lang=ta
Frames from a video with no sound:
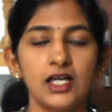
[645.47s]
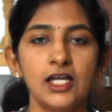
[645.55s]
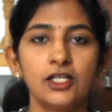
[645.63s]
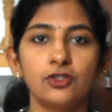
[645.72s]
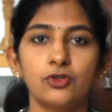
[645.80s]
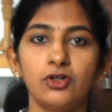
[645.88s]
ஸோ
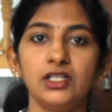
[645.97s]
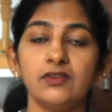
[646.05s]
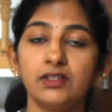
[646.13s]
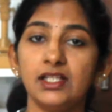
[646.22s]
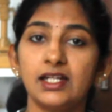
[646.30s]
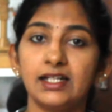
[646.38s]
குழந்தைங்க வந்து
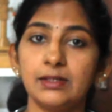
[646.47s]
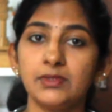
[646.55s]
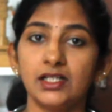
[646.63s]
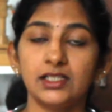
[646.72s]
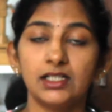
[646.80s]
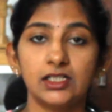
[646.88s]
நிறைய டைம் அந்த
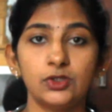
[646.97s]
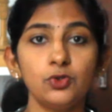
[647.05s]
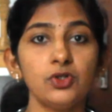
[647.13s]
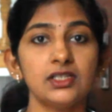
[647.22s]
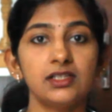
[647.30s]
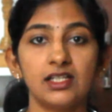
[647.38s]

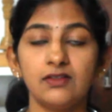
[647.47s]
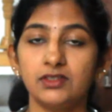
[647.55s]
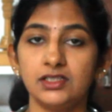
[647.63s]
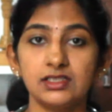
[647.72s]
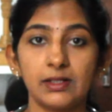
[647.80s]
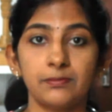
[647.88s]
தூக்கத்தில் தான் வந்து
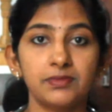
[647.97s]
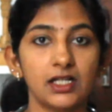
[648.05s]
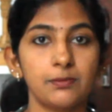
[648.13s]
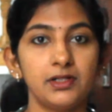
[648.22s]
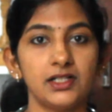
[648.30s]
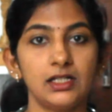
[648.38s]
சப் சக்
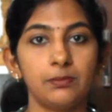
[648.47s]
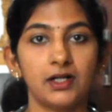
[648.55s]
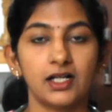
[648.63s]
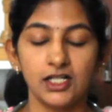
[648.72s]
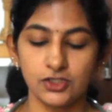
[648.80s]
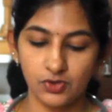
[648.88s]
பண்ணிட்டே இருப்பாங்க
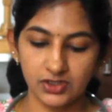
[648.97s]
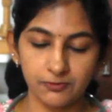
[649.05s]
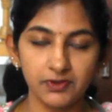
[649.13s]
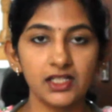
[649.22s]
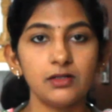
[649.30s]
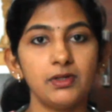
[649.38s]
ஸோ அந்த
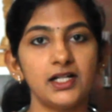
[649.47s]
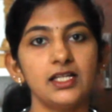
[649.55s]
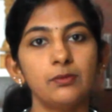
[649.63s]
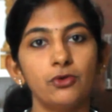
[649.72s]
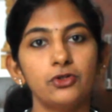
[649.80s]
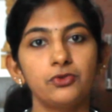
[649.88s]
ஃபிங்கர் பட்டியை
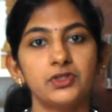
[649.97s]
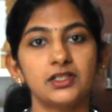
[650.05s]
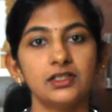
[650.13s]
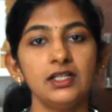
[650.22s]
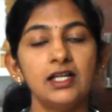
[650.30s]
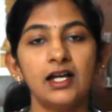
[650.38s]
போட்டு விட்டுட்டு
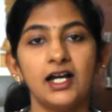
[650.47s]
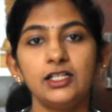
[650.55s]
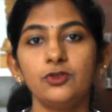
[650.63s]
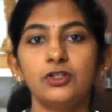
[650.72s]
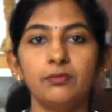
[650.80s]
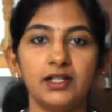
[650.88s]
அதுக்கு ஒரு
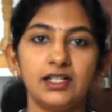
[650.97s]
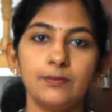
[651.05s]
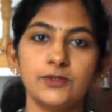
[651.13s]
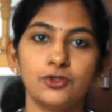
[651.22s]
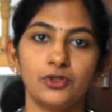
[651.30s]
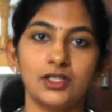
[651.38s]
பெட் டைம்
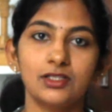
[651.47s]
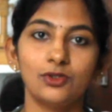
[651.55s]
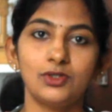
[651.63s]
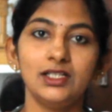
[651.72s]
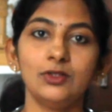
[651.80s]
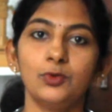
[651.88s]
ஸ்டோரியை சொல்லி
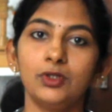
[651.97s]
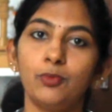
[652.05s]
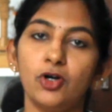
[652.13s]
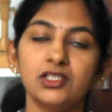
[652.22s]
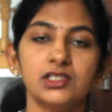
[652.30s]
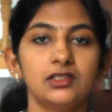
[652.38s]
ஒரு
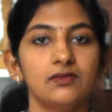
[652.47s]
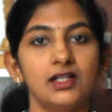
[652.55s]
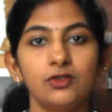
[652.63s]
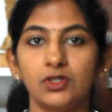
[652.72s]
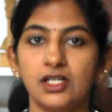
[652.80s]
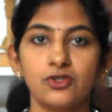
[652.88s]
பாசிட்டிவான ஒரு
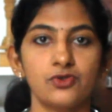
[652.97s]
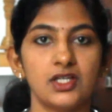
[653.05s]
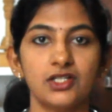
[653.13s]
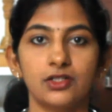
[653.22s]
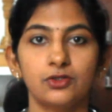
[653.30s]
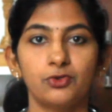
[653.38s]

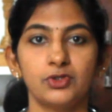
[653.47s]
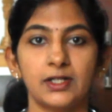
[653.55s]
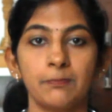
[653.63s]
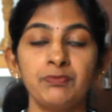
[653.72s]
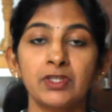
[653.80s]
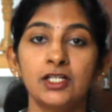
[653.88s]
அசோசியேஷன் கொடுங்க
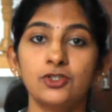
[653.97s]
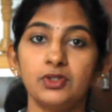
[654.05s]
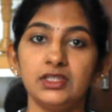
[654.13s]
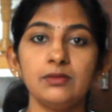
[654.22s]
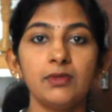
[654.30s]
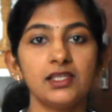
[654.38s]
ஸோ இந்த
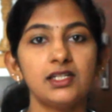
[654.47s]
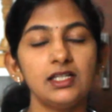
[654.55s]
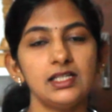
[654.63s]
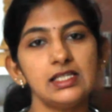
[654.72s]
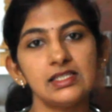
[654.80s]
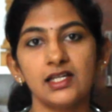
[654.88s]
மாதிரி
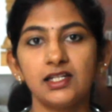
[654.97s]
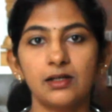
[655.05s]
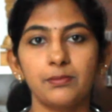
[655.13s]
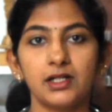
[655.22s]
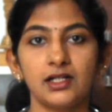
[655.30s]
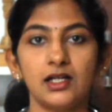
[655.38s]
ஈஸியாக நீங்கள்
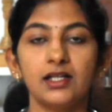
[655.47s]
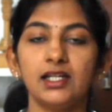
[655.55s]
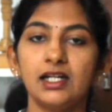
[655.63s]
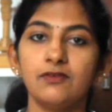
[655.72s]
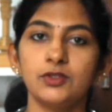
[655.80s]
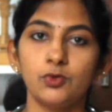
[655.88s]
பண்ணலாம் இல்லைனா
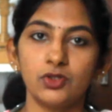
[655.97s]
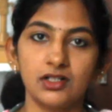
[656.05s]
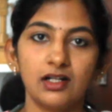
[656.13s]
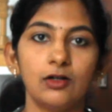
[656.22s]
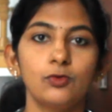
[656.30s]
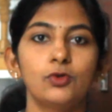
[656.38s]
வந்து ஒரு
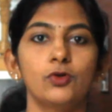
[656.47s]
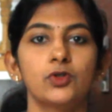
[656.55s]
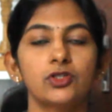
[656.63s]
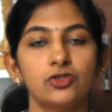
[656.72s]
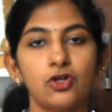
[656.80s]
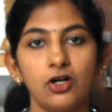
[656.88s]
க்ளவோ ஒரு
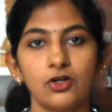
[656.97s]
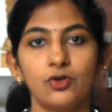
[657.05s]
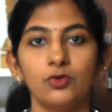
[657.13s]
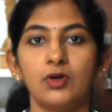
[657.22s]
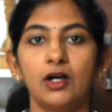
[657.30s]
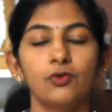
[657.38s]
சாக்கோ
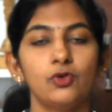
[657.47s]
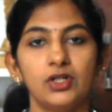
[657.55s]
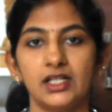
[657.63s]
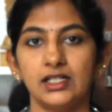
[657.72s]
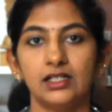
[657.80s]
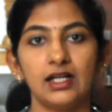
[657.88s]
அவங்களோட
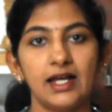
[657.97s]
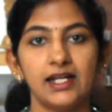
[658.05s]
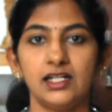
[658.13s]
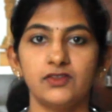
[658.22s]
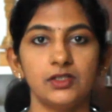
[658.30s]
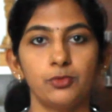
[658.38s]
ஹேண்டை
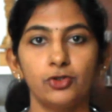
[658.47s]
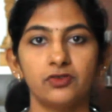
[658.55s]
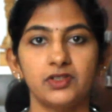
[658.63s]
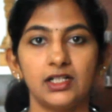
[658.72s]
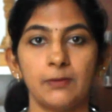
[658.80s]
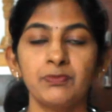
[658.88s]
வந்து போட்டு
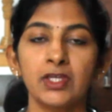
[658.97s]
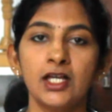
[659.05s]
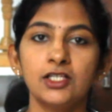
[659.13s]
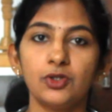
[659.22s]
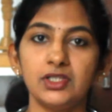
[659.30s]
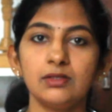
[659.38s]
விடலாம் ஸோ
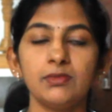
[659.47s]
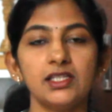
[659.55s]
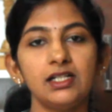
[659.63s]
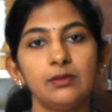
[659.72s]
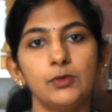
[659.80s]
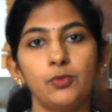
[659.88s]
இந்த மாதிரி
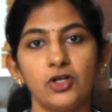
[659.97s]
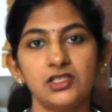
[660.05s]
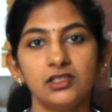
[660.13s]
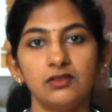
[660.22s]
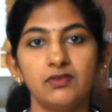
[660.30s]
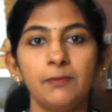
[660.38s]
நம்ம
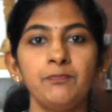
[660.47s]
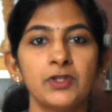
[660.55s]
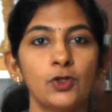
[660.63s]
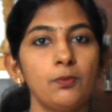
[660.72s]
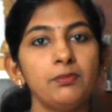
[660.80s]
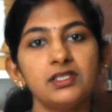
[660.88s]
பாசிட்டிவாக
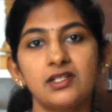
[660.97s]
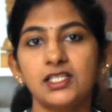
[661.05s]
ரொம்ப ஸ்ட்ரெஸ்